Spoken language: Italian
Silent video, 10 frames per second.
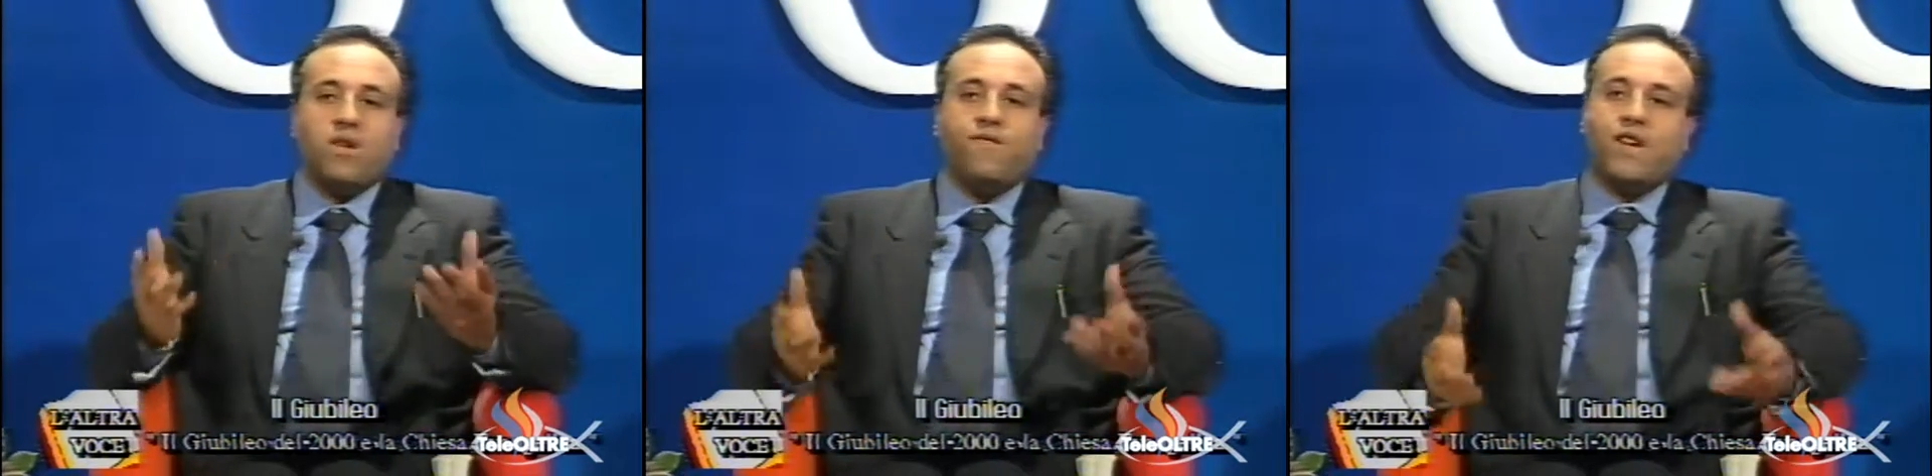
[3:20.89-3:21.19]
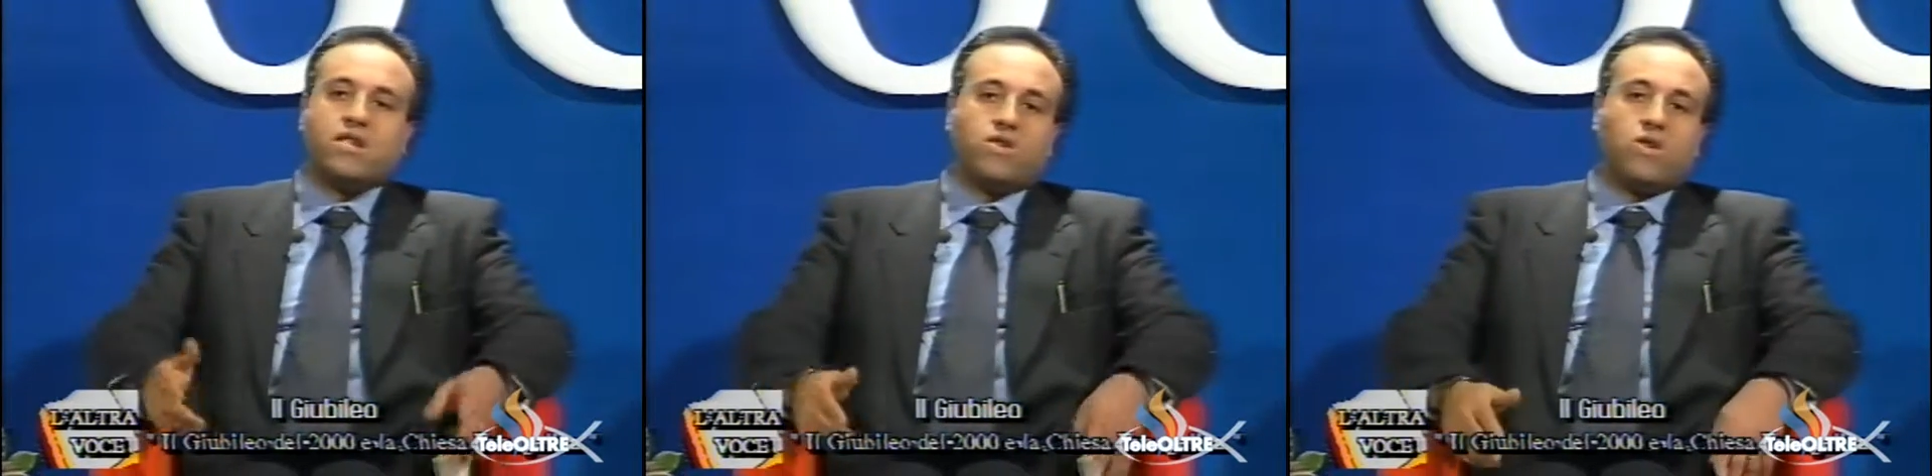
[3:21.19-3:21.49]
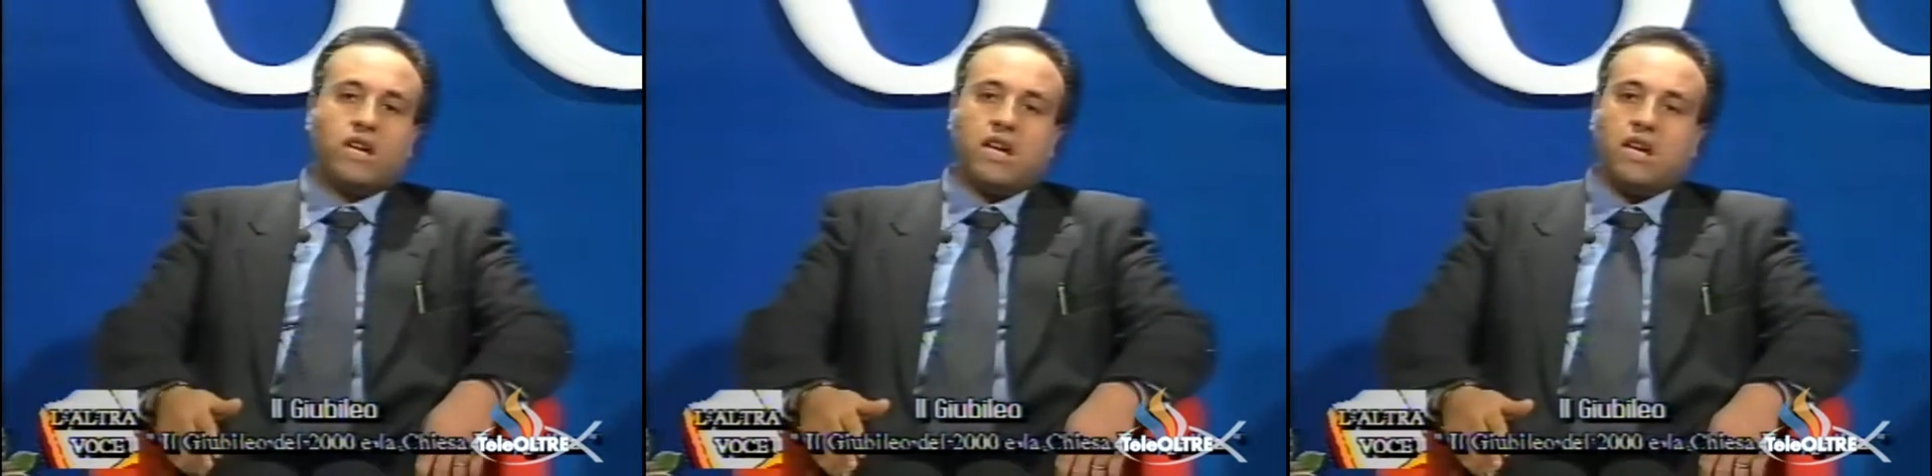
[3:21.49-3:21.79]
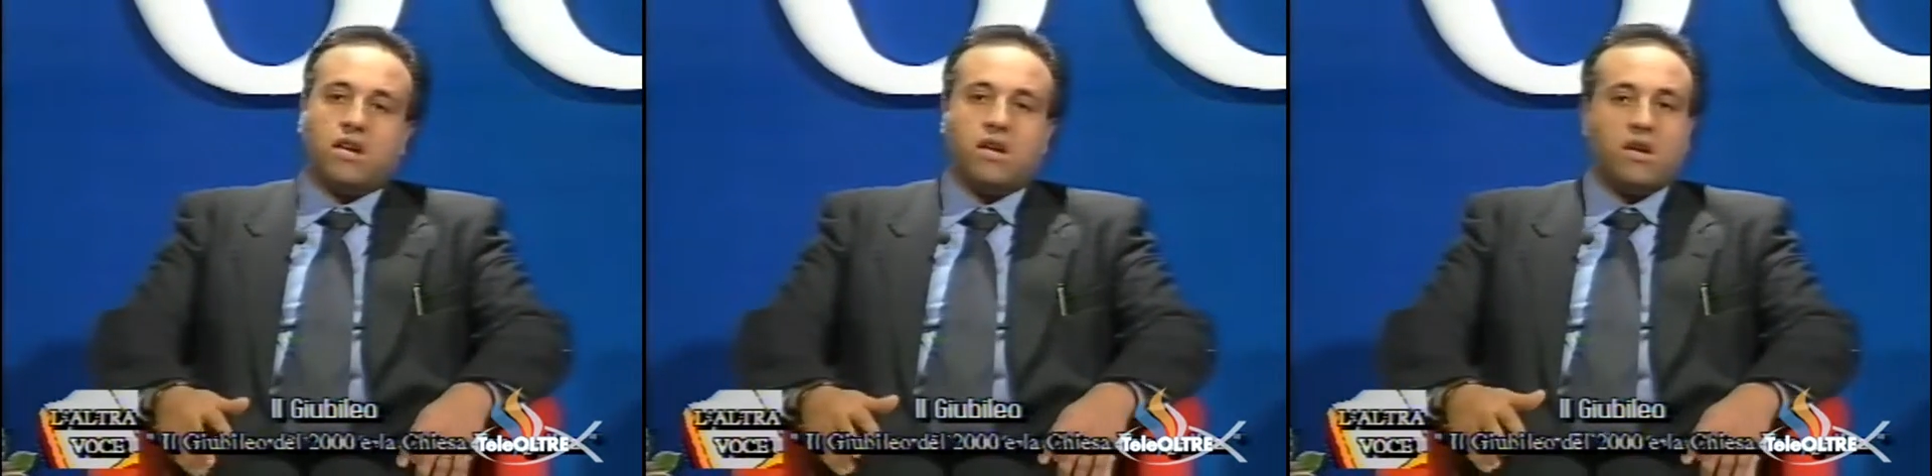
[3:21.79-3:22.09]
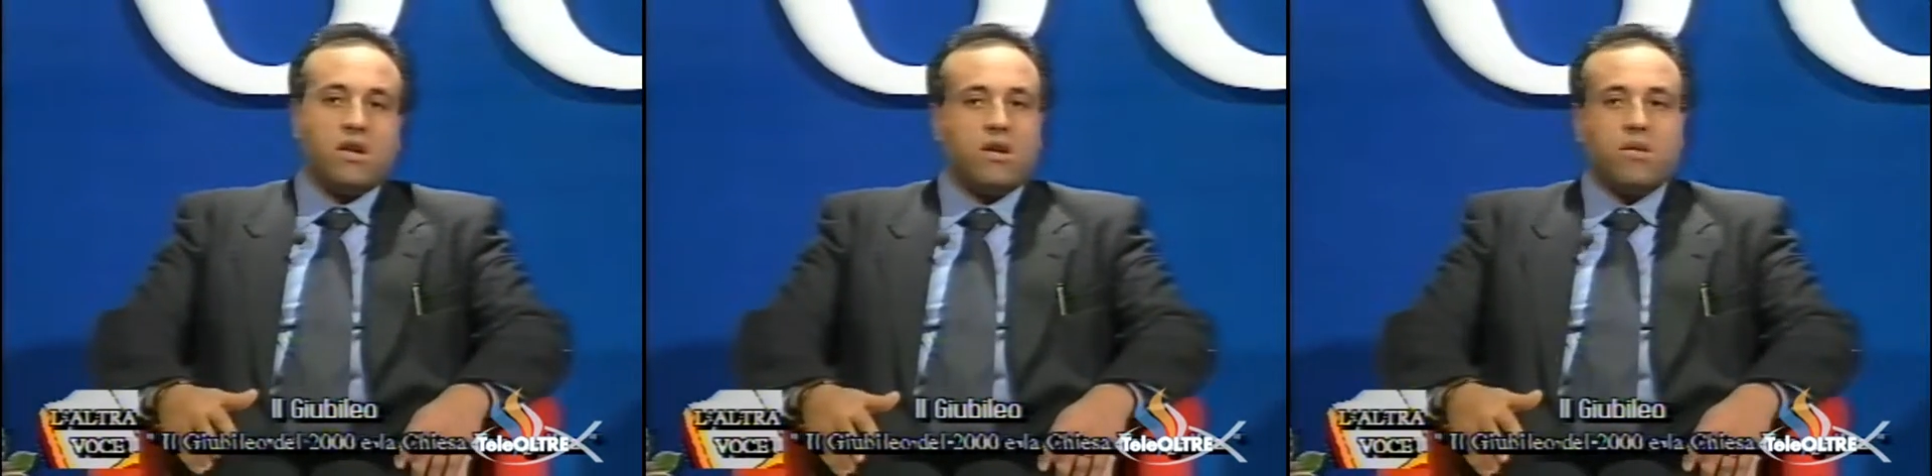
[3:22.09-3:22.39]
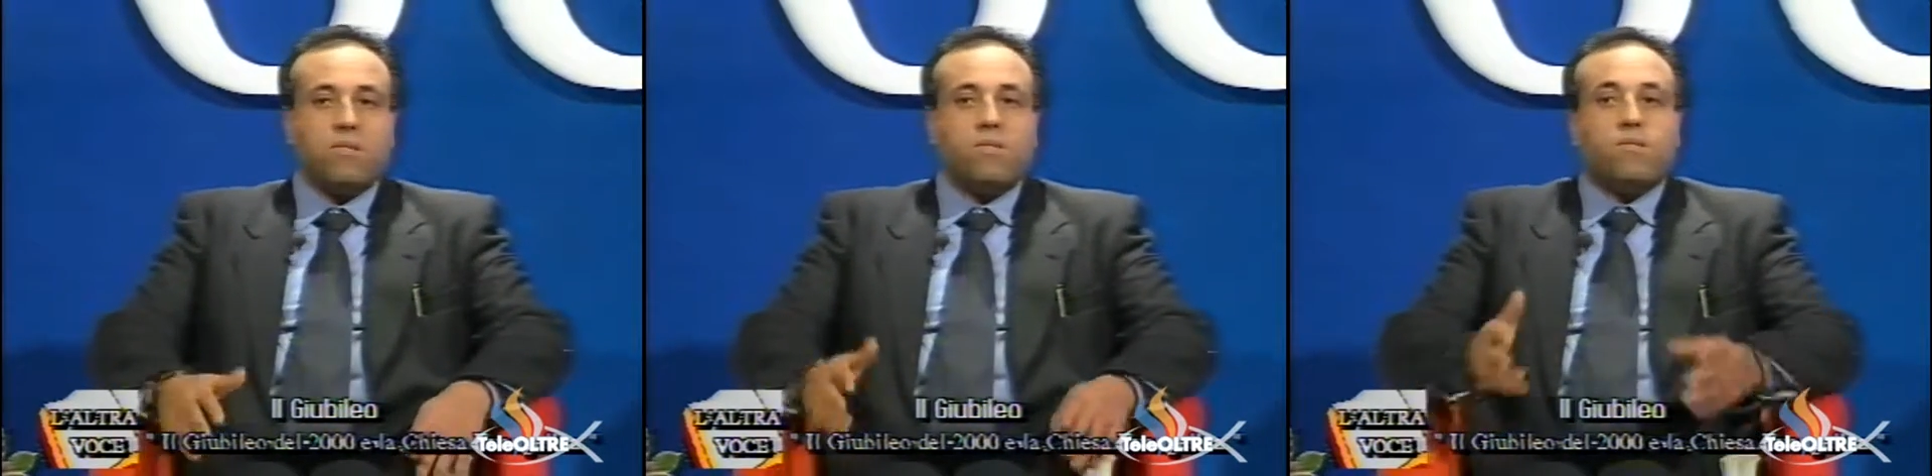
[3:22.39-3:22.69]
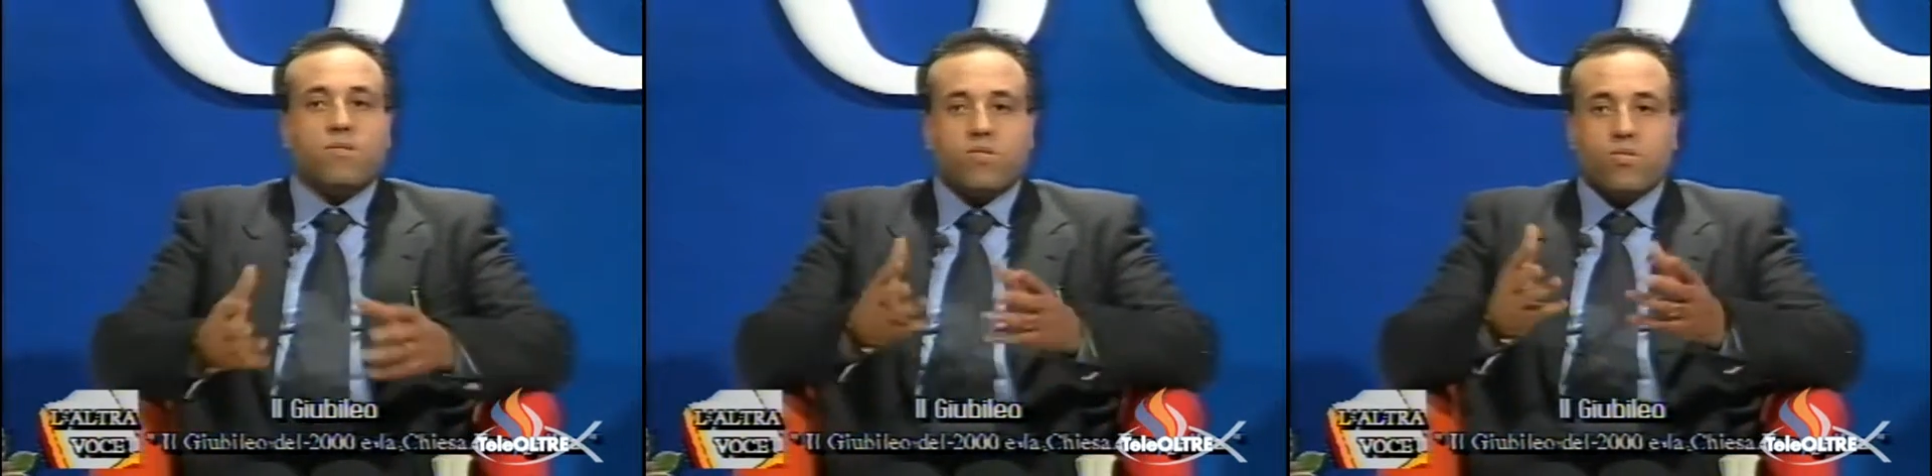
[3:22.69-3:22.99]
il fatto che
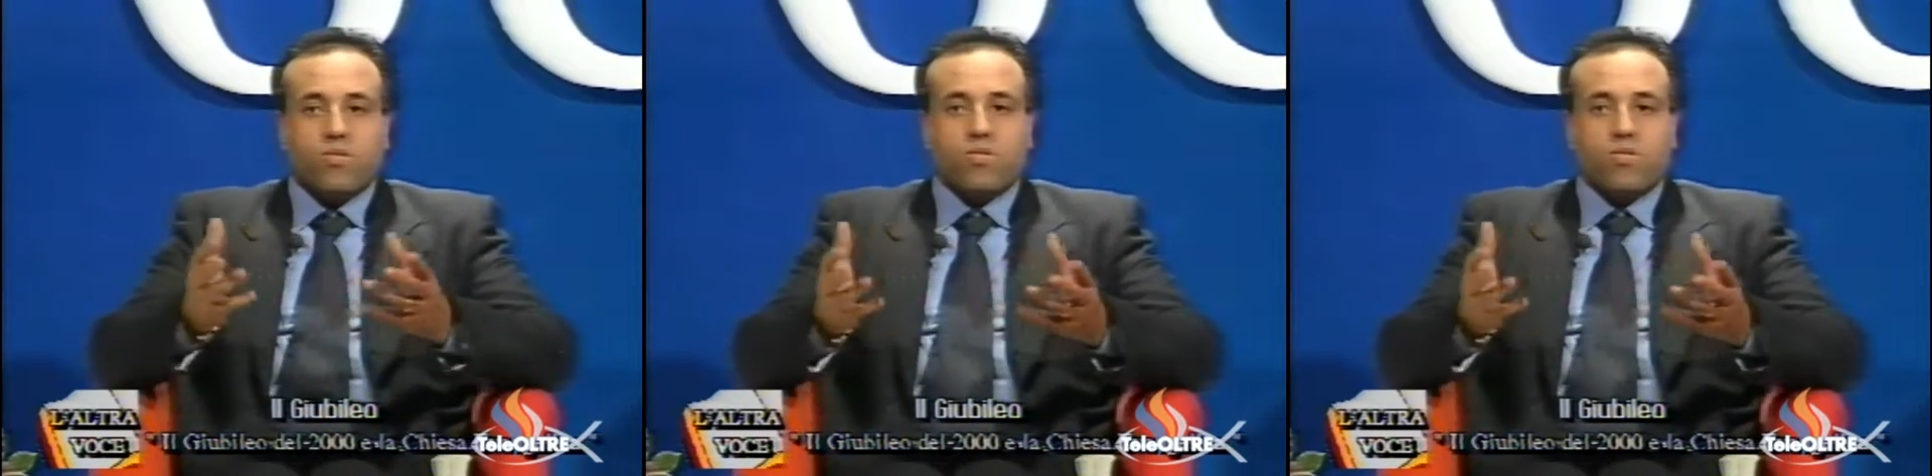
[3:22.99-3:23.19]
um,